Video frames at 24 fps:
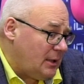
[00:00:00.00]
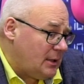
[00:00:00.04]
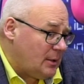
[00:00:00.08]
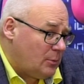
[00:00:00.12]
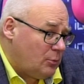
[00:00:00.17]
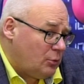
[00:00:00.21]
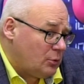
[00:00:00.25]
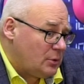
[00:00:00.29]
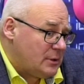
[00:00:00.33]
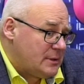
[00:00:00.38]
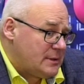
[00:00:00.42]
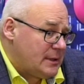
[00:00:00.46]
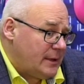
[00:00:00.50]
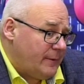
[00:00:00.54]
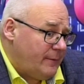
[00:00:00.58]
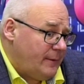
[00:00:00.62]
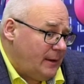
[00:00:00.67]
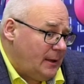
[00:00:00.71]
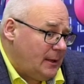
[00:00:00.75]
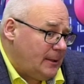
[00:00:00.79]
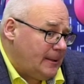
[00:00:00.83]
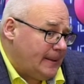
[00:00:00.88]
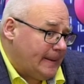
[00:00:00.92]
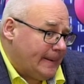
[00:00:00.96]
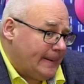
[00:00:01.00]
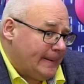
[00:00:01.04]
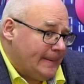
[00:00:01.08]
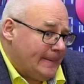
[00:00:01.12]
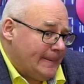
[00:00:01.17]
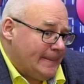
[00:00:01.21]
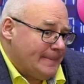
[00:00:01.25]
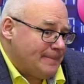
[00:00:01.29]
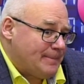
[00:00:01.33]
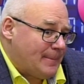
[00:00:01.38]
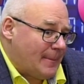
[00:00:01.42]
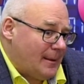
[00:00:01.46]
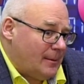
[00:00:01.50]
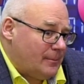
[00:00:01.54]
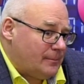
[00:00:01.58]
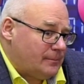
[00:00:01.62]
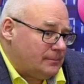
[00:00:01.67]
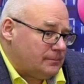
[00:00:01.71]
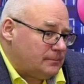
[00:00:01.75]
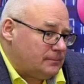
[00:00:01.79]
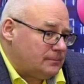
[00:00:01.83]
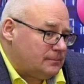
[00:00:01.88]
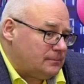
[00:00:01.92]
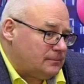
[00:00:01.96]
там будут заявления,
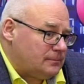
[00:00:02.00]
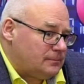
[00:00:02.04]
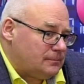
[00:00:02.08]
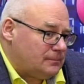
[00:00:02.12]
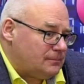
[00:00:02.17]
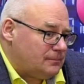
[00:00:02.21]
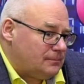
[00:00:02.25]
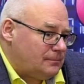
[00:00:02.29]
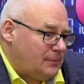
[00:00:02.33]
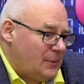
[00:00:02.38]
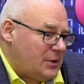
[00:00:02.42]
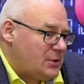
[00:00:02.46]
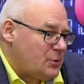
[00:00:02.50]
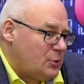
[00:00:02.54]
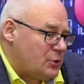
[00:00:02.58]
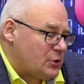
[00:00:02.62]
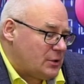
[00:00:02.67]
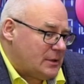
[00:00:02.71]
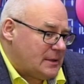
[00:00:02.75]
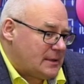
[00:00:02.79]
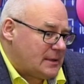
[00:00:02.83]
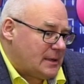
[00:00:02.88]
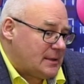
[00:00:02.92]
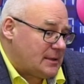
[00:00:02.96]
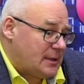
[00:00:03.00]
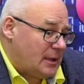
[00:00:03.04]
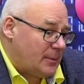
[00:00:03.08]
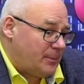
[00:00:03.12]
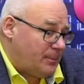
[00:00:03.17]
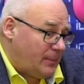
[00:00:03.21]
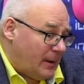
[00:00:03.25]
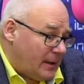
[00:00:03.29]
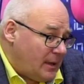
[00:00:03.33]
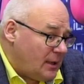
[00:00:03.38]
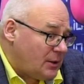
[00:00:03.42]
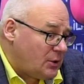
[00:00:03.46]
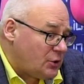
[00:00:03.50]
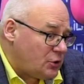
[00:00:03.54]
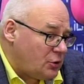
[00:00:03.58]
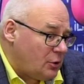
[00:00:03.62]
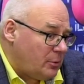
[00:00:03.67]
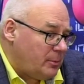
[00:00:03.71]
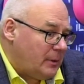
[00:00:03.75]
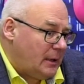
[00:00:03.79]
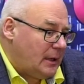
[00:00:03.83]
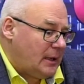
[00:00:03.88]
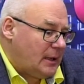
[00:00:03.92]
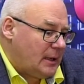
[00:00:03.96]
несложно сказать. Понятно, что
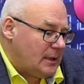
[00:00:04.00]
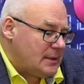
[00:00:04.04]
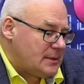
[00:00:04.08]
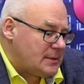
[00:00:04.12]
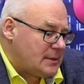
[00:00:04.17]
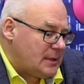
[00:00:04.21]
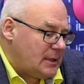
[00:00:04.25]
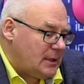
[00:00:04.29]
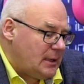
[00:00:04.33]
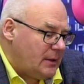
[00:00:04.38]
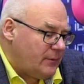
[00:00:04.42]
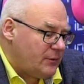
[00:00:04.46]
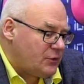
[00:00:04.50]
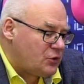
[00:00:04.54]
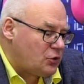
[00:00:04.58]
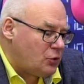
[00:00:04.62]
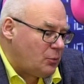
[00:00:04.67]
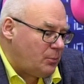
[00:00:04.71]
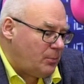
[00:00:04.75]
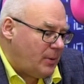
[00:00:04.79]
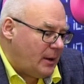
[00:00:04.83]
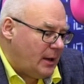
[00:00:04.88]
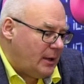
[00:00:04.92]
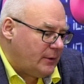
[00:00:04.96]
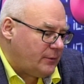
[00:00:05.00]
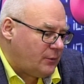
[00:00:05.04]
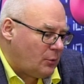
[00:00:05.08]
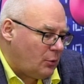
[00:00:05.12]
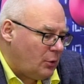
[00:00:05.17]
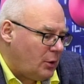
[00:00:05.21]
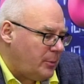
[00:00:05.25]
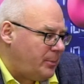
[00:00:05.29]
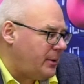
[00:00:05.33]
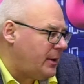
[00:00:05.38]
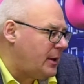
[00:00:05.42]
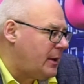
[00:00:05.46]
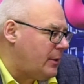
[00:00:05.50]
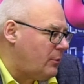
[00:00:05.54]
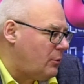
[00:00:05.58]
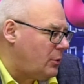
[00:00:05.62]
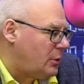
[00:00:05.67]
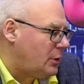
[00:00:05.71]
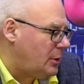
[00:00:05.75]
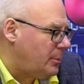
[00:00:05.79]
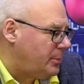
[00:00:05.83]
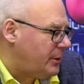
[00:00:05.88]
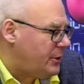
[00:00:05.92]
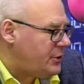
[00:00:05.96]
американцы не выступают в роли
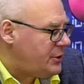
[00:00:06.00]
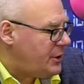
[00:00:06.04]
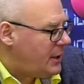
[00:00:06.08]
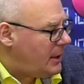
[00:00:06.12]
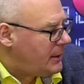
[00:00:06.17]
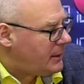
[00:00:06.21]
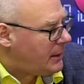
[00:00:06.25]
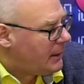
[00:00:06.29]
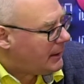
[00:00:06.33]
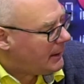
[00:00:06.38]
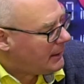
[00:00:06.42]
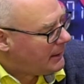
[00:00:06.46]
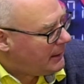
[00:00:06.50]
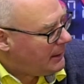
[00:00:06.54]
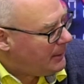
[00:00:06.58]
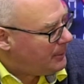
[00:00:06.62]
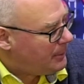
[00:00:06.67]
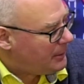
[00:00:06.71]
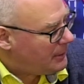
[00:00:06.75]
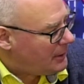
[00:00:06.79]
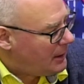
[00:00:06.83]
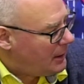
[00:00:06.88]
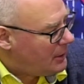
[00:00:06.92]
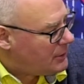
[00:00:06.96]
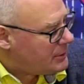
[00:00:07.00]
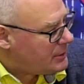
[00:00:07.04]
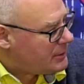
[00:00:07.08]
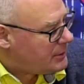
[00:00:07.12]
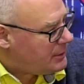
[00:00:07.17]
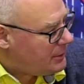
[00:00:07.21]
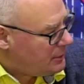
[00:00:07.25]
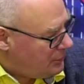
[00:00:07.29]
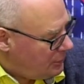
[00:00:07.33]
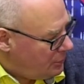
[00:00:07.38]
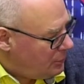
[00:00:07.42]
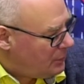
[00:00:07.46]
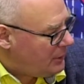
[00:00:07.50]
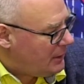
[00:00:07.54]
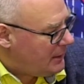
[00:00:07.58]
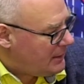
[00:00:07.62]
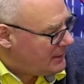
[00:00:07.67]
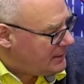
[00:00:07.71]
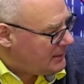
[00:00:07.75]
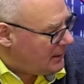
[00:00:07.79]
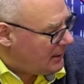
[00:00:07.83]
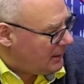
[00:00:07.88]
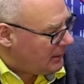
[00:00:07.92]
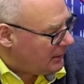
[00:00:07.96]
переговорной площадки, какие пытаются сделать другие
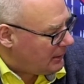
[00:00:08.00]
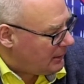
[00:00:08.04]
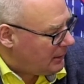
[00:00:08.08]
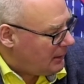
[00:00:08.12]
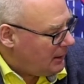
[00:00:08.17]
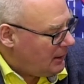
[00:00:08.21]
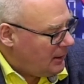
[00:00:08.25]
страны.